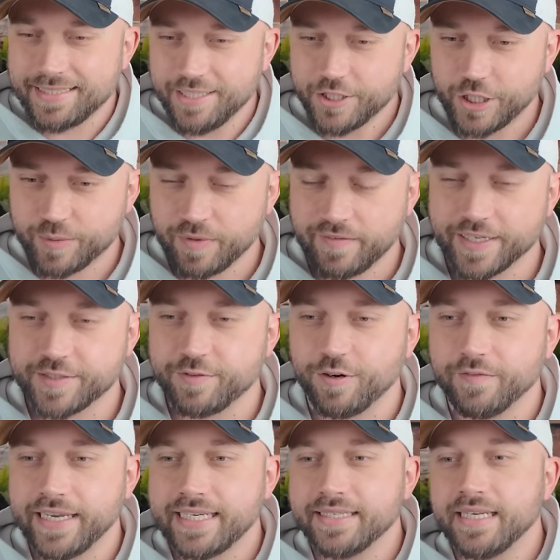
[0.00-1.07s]
hier schon mal was
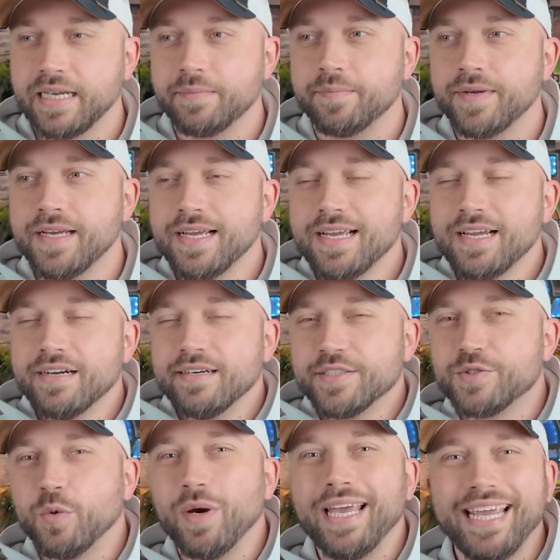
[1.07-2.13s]
vorwegnehmen,
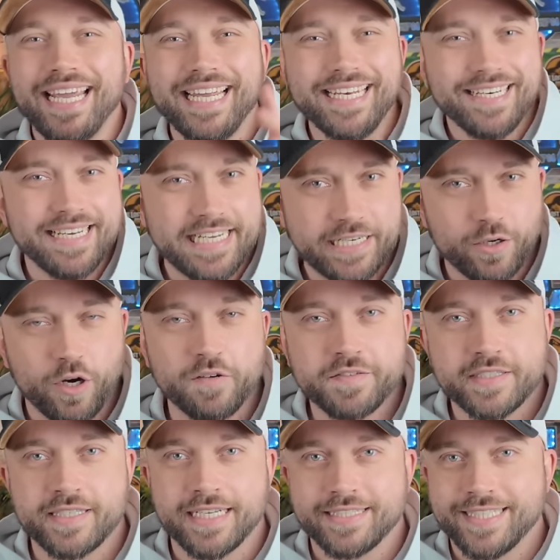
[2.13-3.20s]
so ähnlich läuft
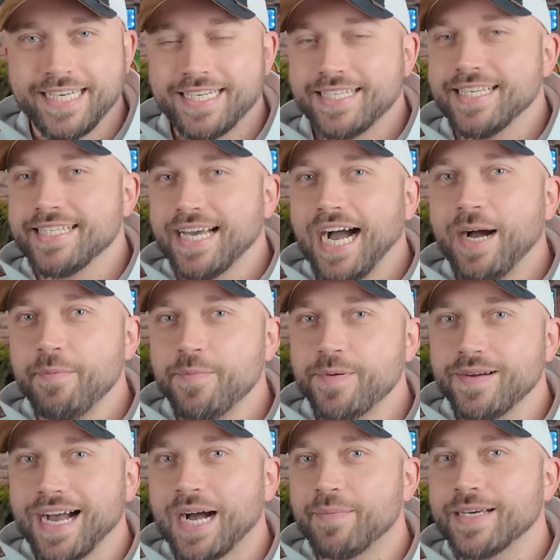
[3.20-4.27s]
es tatsächlich
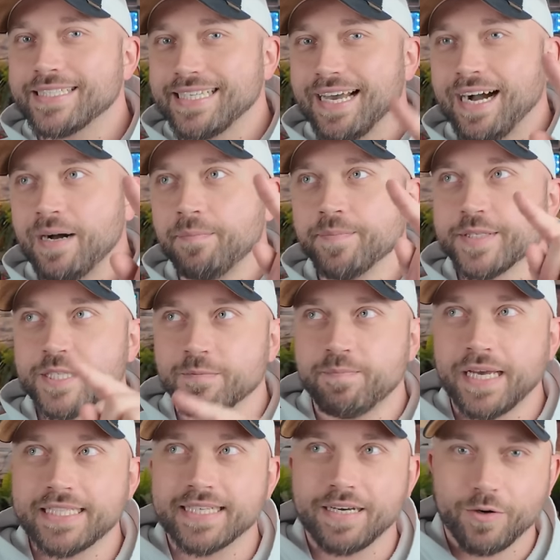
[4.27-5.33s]
ab, aber sie haben es
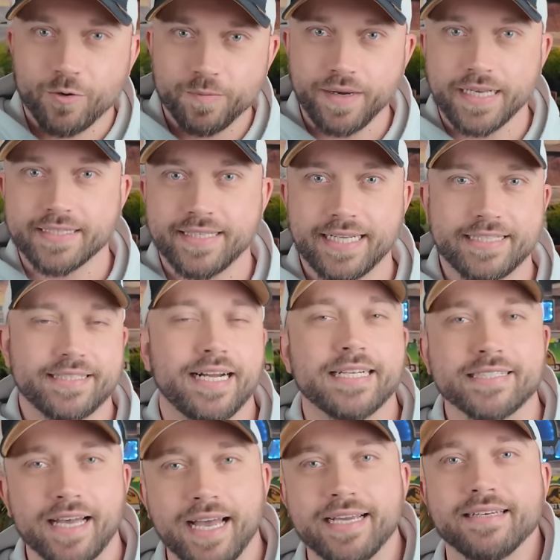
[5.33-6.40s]
besser umgesetzt
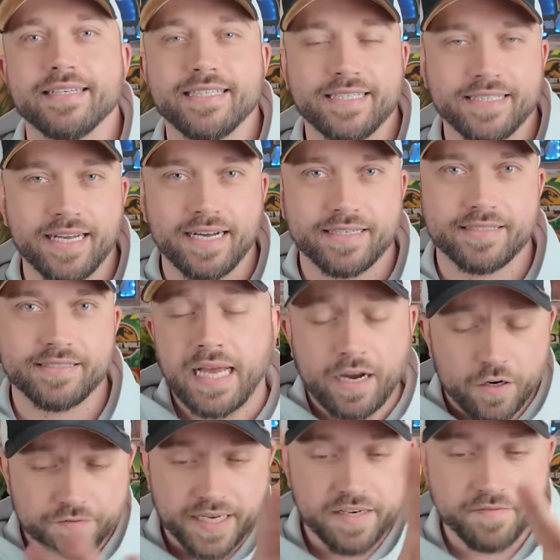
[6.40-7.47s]
als eigentlich gedacht.
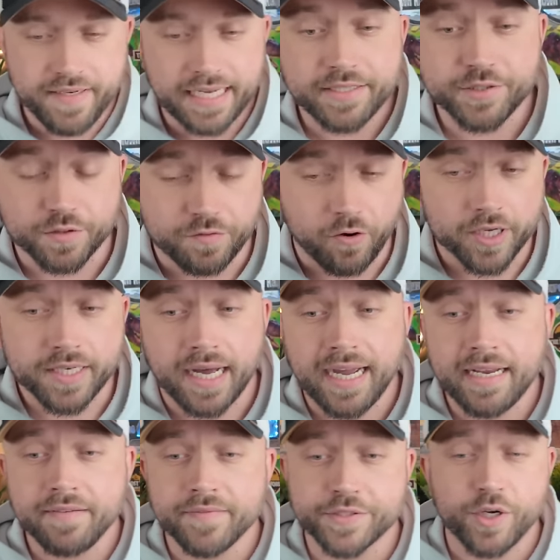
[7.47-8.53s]
Darauf gehen wir jetzt sofort
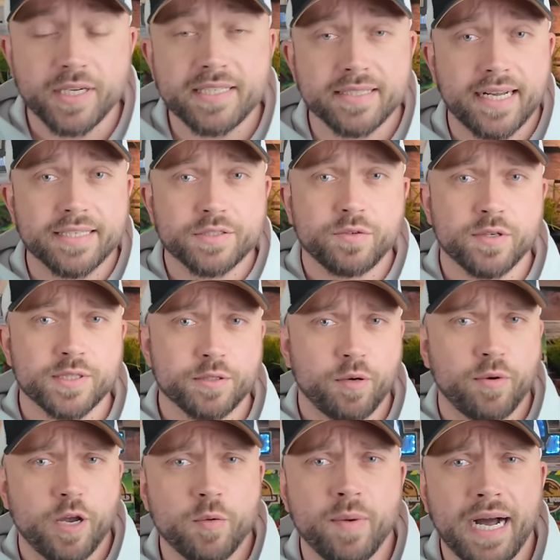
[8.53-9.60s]
ein. Wir sollten ganz kurz
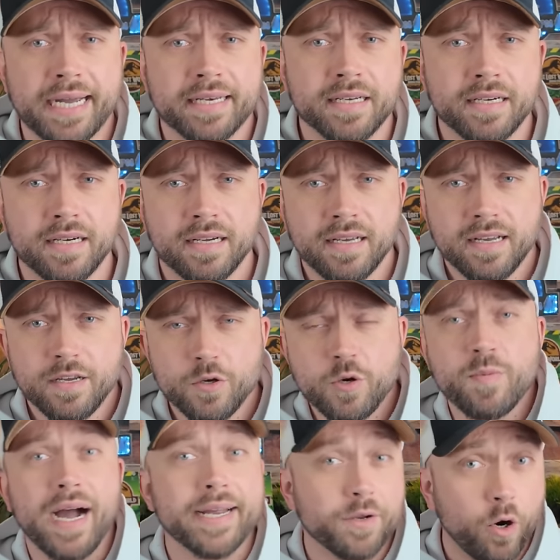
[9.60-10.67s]
nochmal über eine,
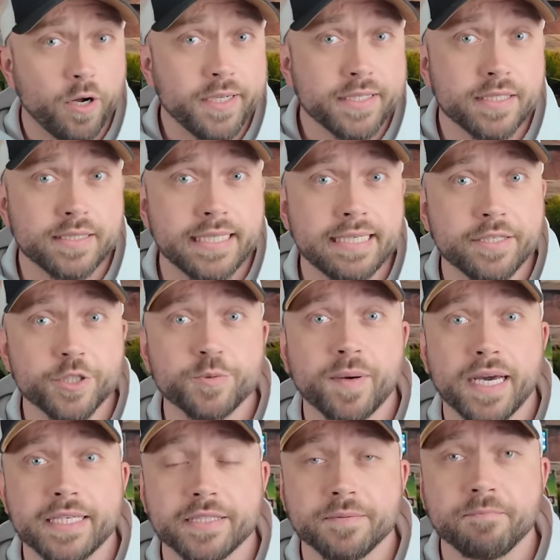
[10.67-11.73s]
über eine Holzdiele
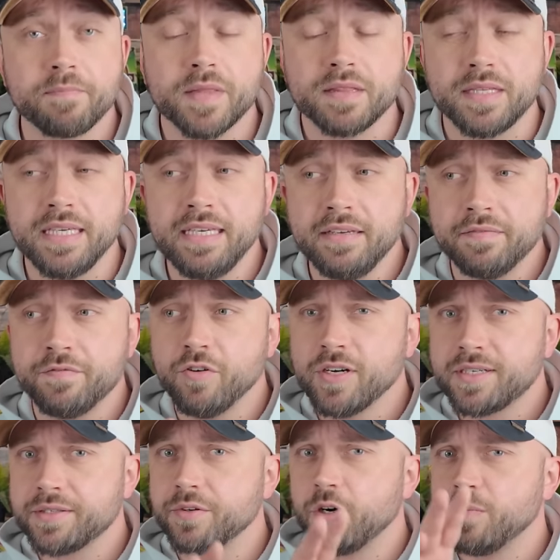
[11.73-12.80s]
sprechen. Die
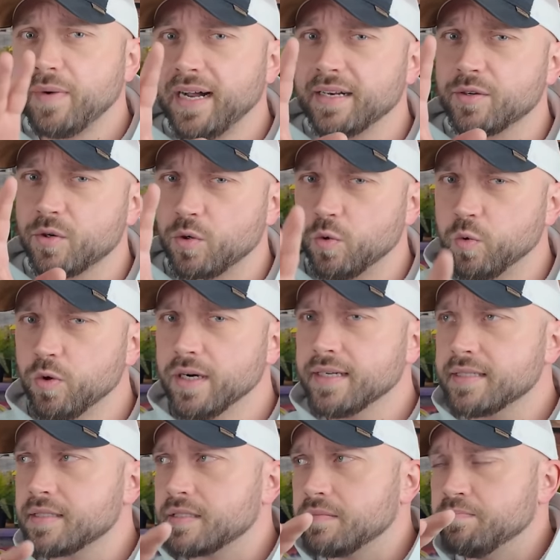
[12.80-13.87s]
wird nochmal
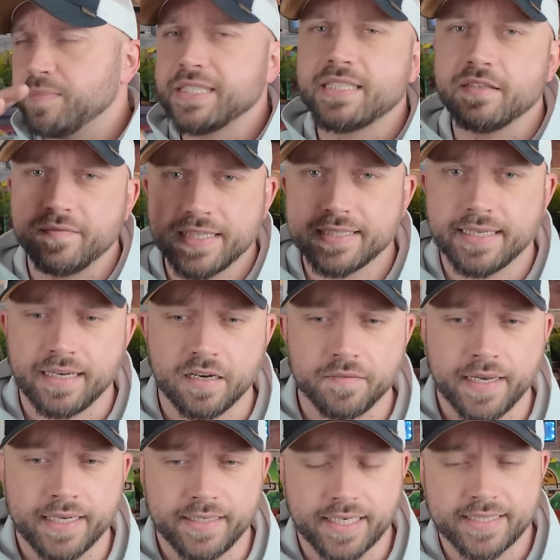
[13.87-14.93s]
kurz ein bisschen wichtiger
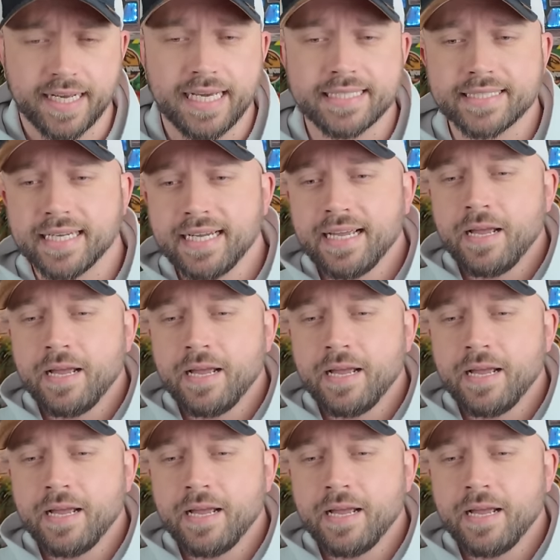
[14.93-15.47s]
werden. Das heißt,